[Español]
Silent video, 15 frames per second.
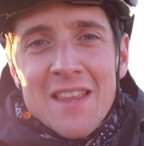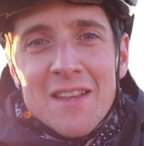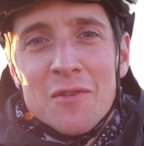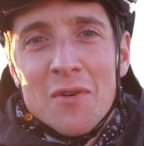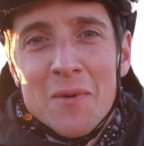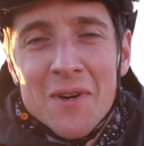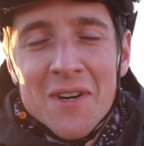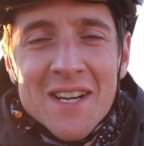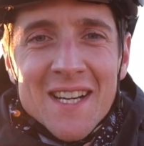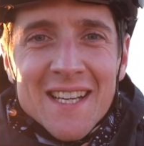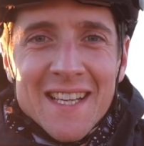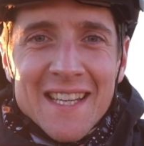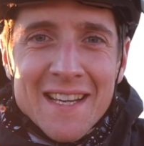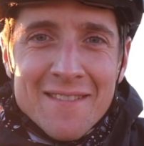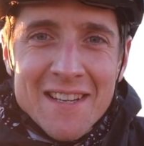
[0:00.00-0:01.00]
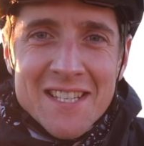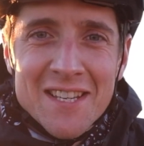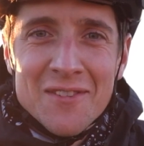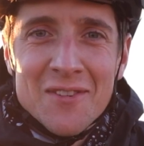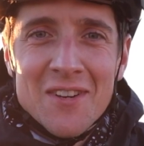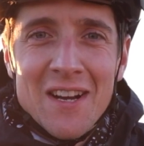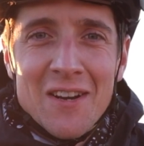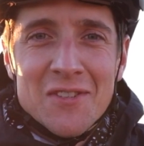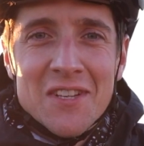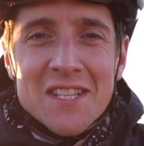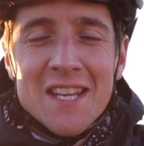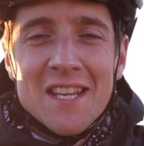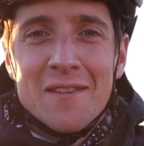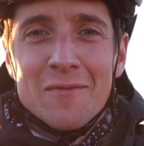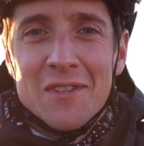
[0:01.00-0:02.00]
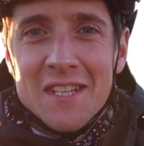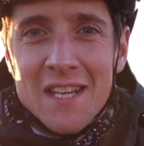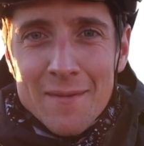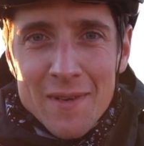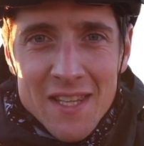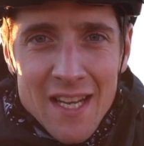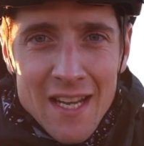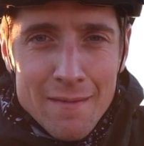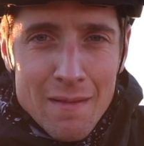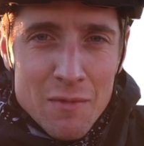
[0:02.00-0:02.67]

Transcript: de nuevo, ya va siendo hora que os enseñemos qué material